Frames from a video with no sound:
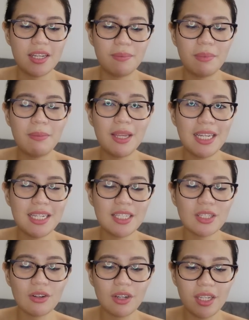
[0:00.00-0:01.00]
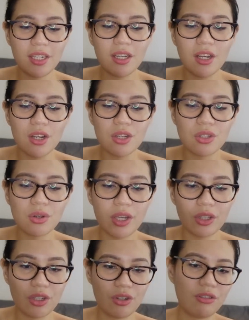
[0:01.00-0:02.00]
Bebelins, okay? So,
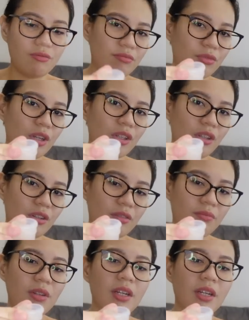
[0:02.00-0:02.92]
ito yun. So, ito yun.